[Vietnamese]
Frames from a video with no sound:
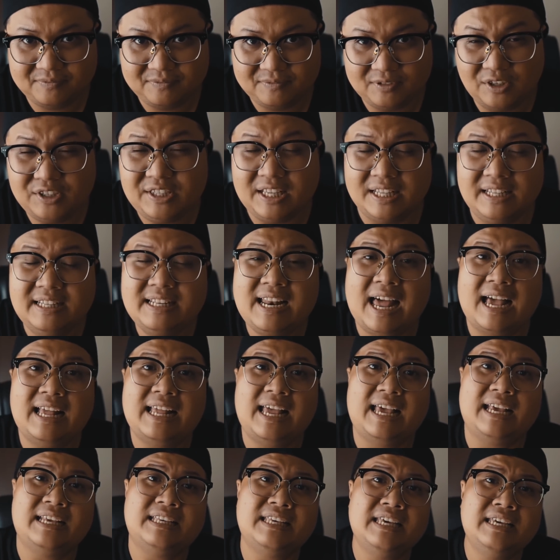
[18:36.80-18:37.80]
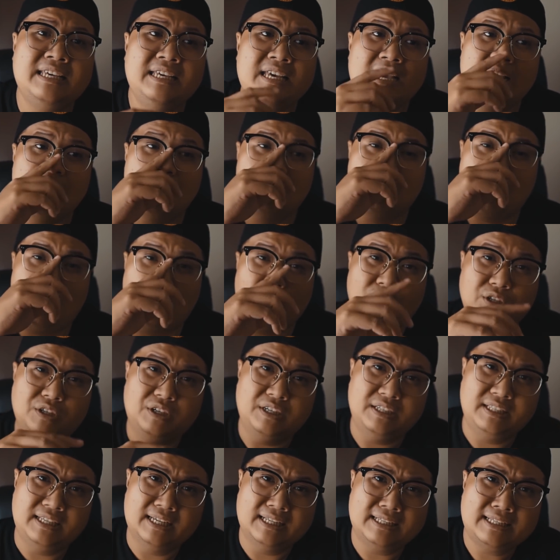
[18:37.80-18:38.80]
nó dịnh lại hàng chi mọi
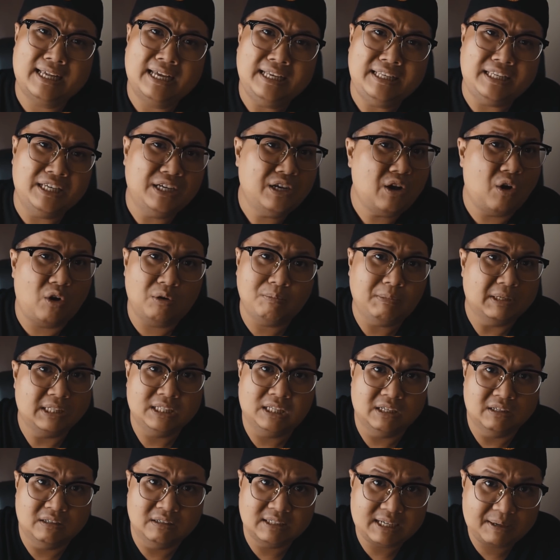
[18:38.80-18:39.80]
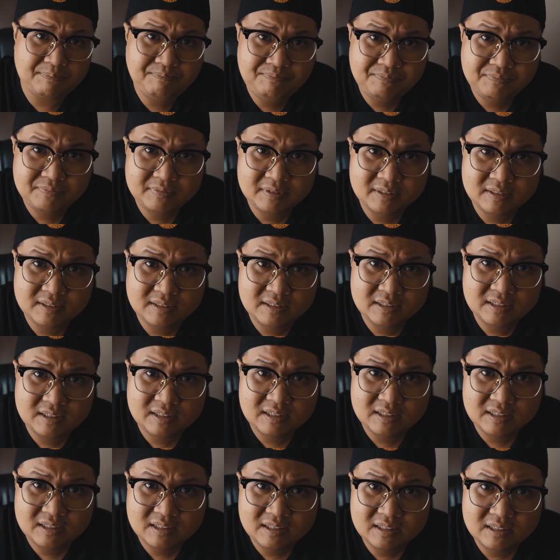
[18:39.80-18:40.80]
người nhìn thấy chỉ ngồi bình thường lắm
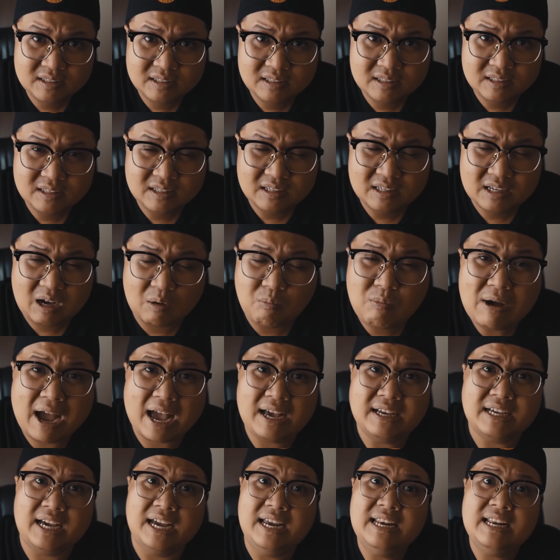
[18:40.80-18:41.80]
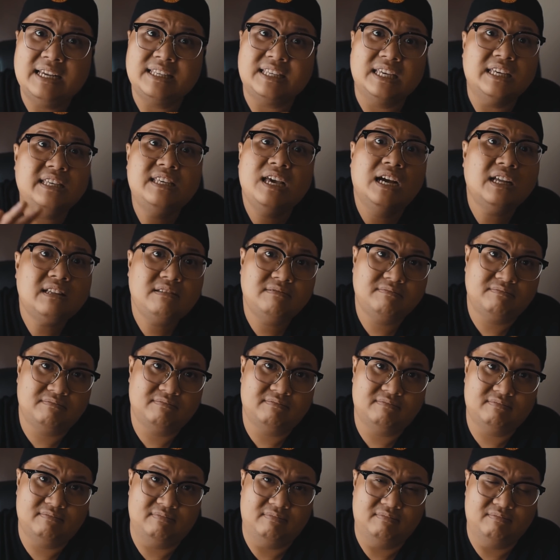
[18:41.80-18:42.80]
không ai nghĩ là chỉ chết
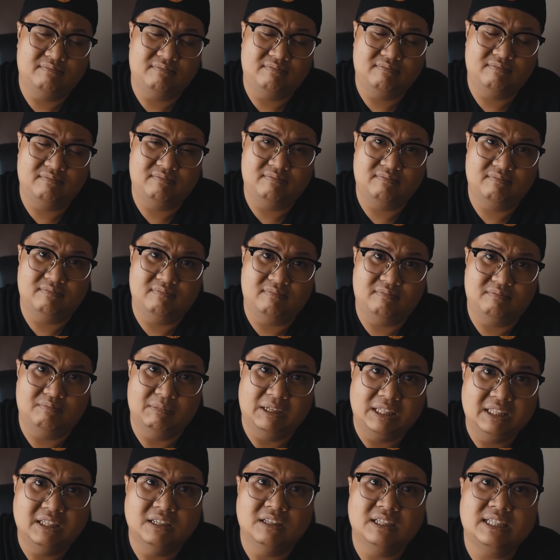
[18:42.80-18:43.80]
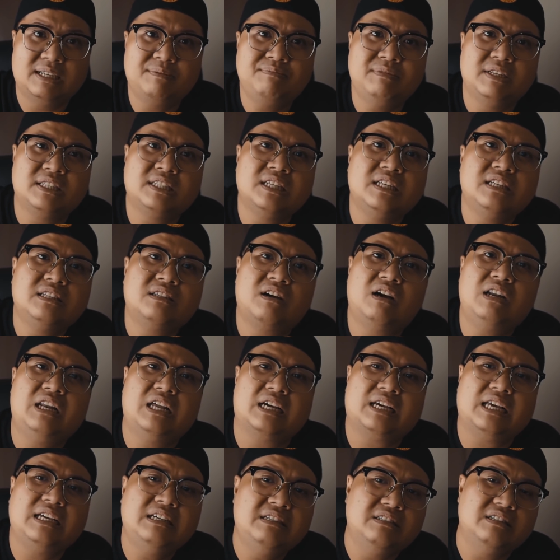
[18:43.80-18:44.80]
bình thường lắm thầy sư nói là
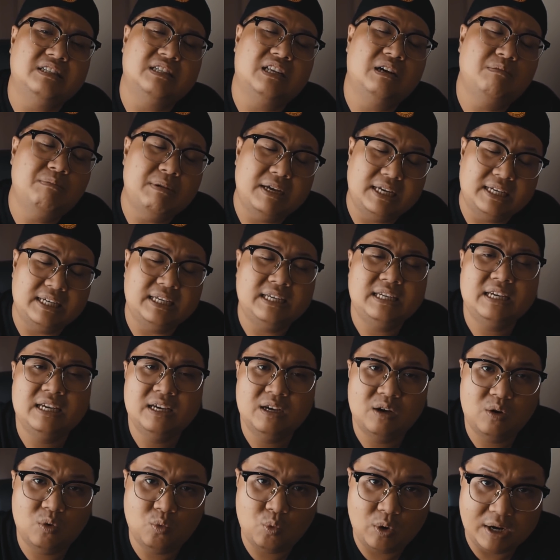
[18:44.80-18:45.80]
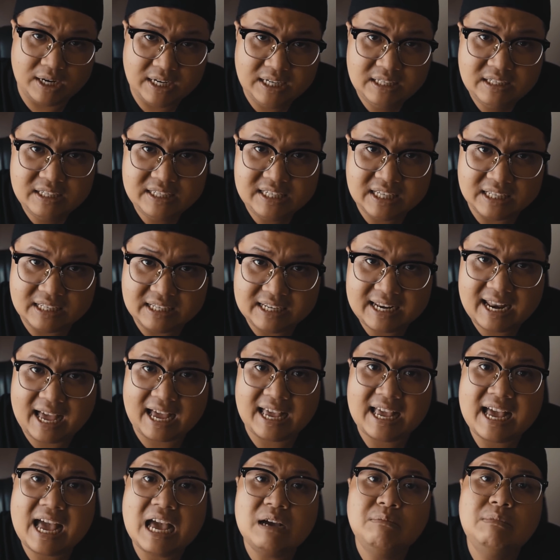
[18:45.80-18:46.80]
cái người đó bị quỷ nó dịnh
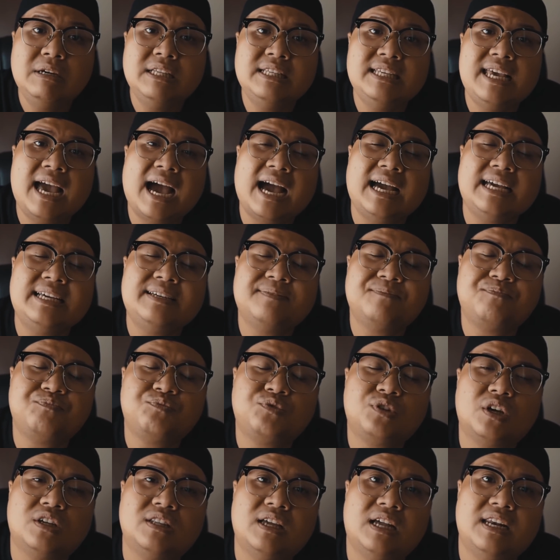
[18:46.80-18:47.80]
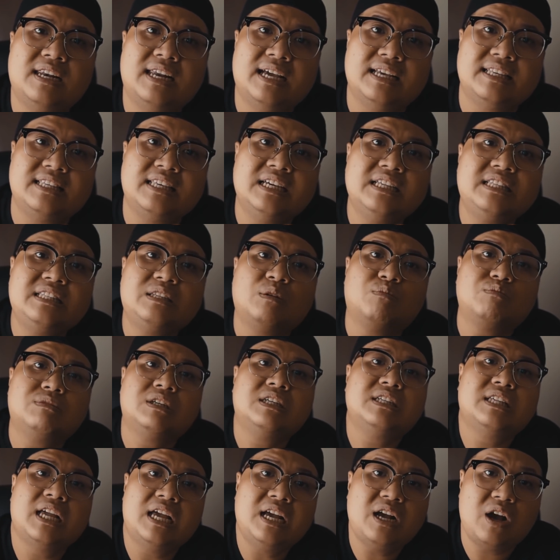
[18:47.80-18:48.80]
lại hai bên vai cho nên là chết trong
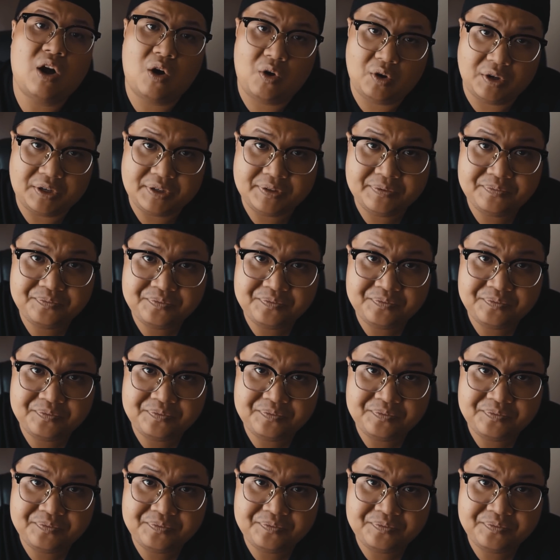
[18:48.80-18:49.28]
tư thế ngồi